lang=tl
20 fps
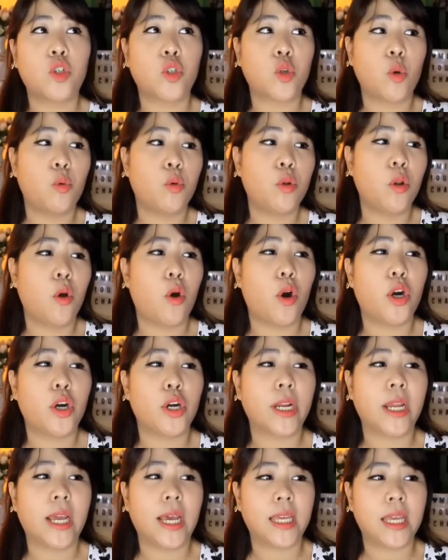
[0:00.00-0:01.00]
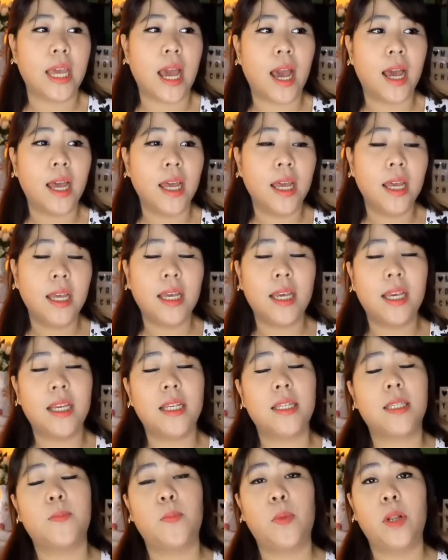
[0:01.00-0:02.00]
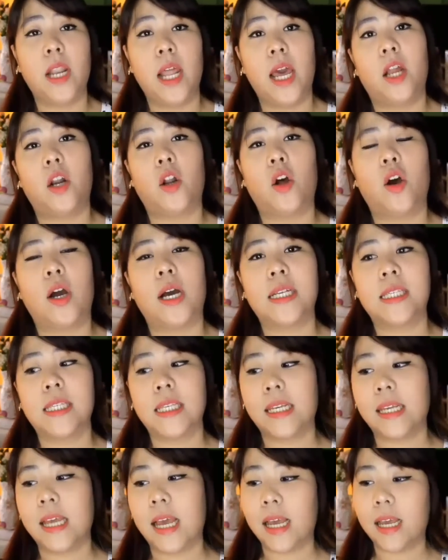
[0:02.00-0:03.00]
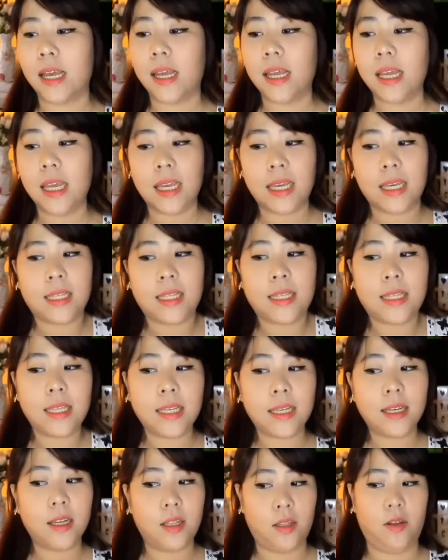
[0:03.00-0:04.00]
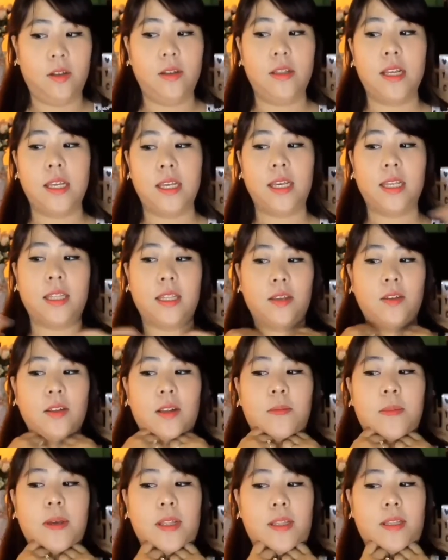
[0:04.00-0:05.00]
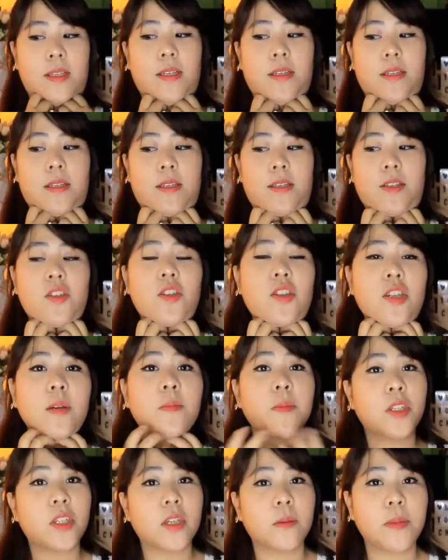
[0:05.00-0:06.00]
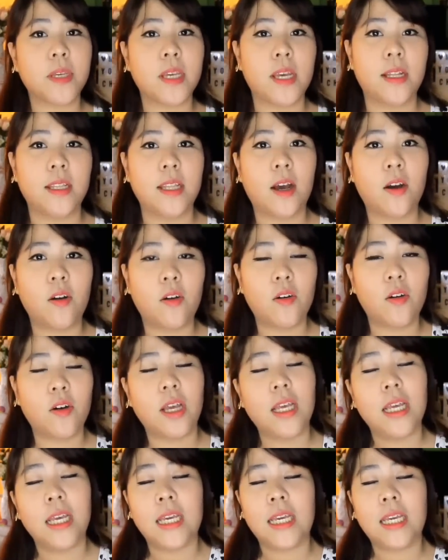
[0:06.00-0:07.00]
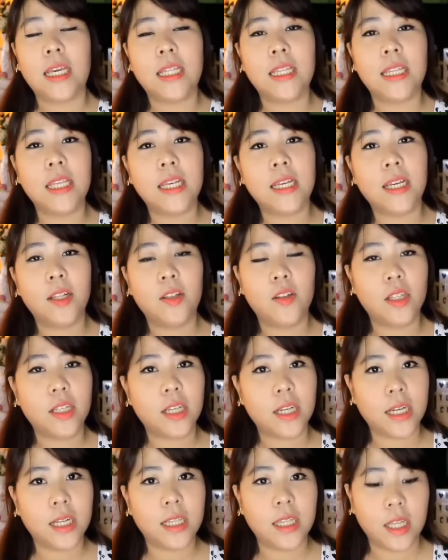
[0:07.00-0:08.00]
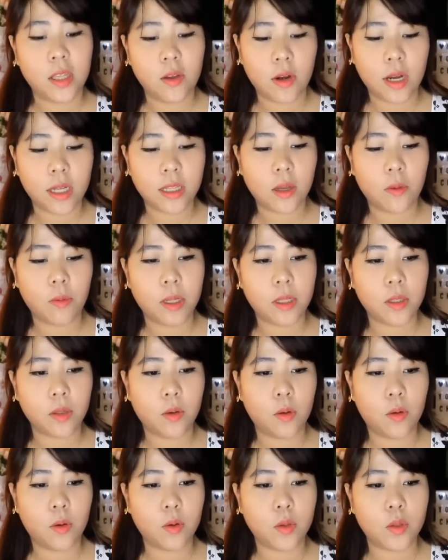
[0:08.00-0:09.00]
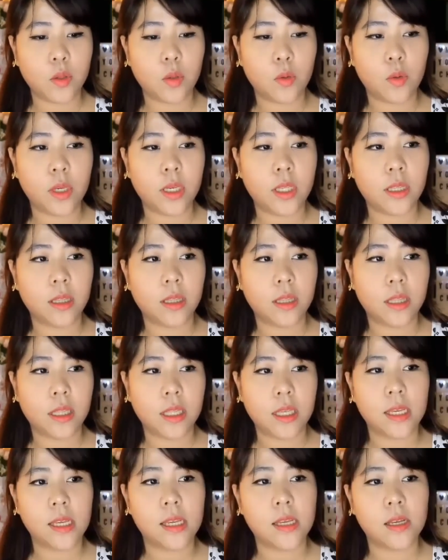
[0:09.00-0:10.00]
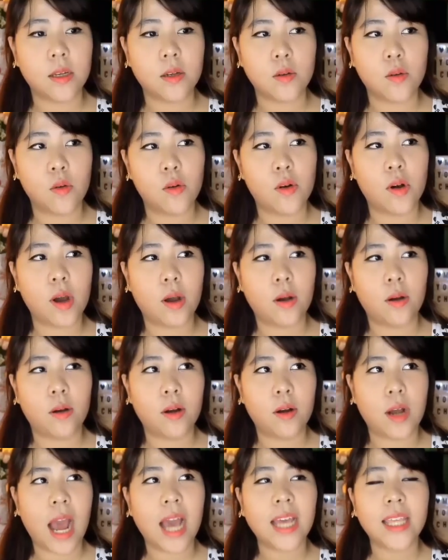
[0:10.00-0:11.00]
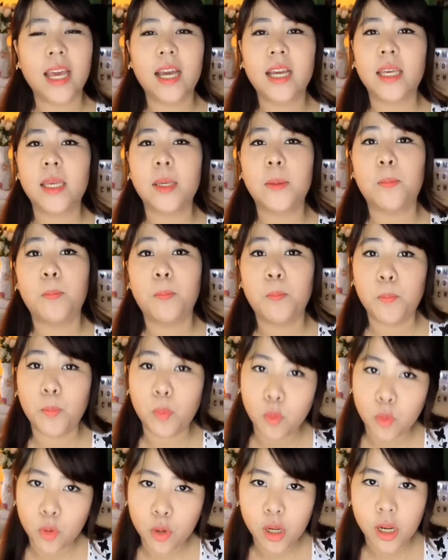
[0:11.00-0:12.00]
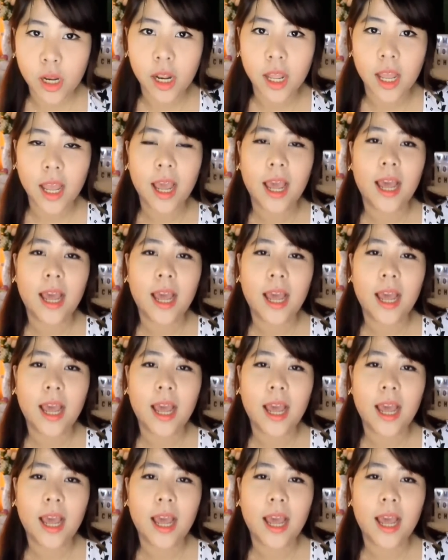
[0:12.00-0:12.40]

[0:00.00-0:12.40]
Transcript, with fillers: akong shawl or kaya is bolero. Kasi nga, hindi ganon, nakikita nyo naman is chubby-chubbyhan ako. Hindi ganon kaganda yung katawan ko. So, hindi ko kayang i-pull